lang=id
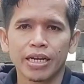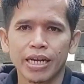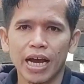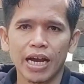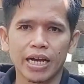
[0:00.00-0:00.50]

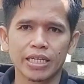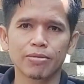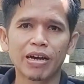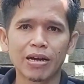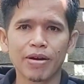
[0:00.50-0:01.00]
Nah,
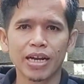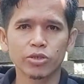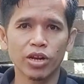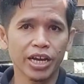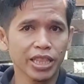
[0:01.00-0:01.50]
sebagaimana
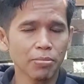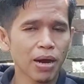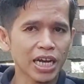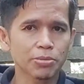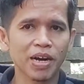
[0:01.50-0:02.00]
sudah kita
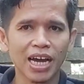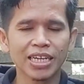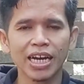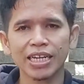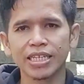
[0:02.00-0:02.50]
bahas
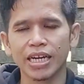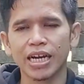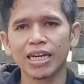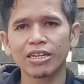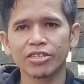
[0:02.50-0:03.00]
berkali-kali ya,
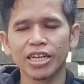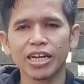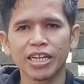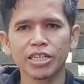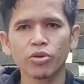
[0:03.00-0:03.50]
analisa
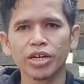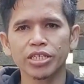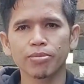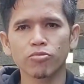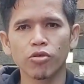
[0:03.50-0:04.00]
wacana kritis itu
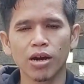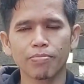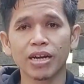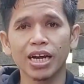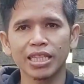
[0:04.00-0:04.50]
kan
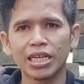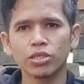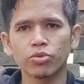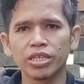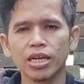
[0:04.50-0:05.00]
sebuah pendekatan
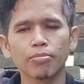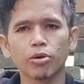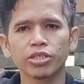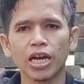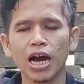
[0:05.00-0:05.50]
studi yang
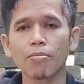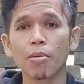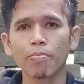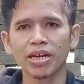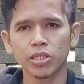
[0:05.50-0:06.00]
berusaha
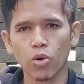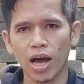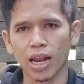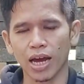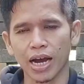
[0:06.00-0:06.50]

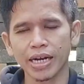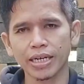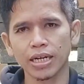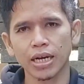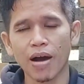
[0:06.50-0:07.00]

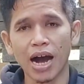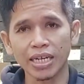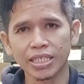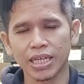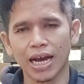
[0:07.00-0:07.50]
mempersoalkan
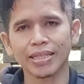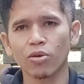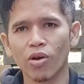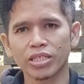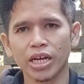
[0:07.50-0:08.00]
bahasa
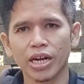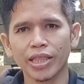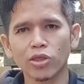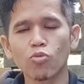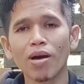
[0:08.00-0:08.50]
atau
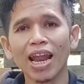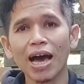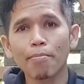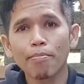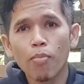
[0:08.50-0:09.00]
wacana itu
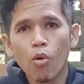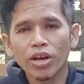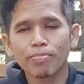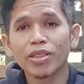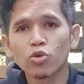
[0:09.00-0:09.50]

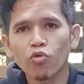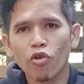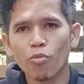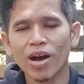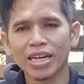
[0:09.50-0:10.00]
melampaui bentuk
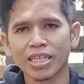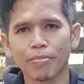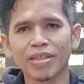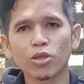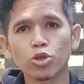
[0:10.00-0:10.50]

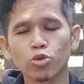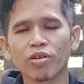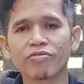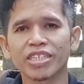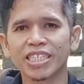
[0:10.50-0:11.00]
formalnya, bentuk
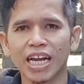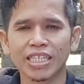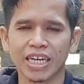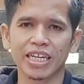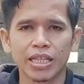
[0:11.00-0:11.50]

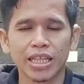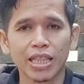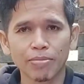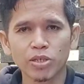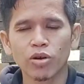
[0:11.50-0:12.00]
superficialnya,
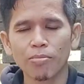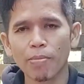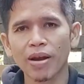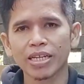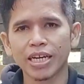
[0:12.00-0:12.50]
tetapi juga
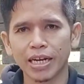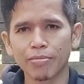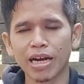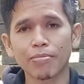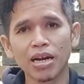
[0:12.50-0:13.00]
mempelajari
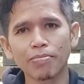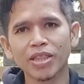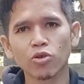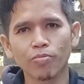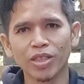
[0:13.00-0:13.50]
bagaimana
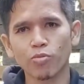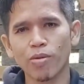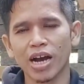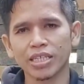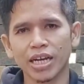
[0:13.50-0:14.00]

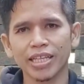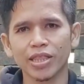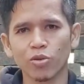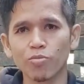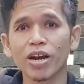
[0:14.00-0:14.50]
bentuk-bentuk bahasa
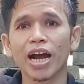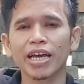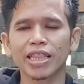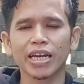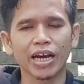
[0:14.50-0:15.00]
itu
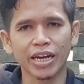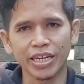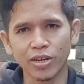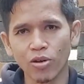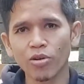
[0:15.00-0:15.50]
berkaitan dengan
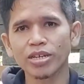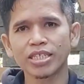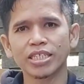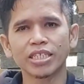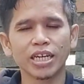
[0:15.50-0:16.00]

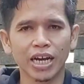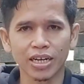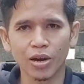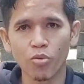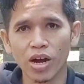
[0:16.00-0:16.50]
ideologi,
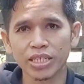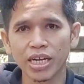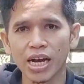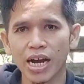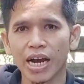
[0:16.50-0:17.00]
dengan
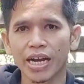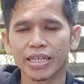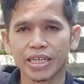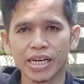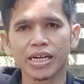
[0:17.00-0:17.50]

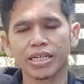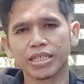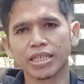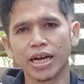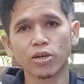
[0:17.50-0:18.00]
kekuasaan ya,
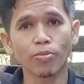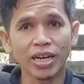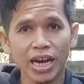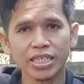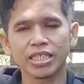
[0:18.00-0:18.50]
dengan
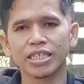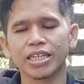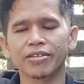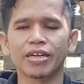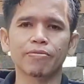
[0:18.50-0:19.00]
dominasi
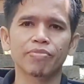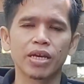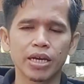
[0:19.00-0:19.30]
gitu ya.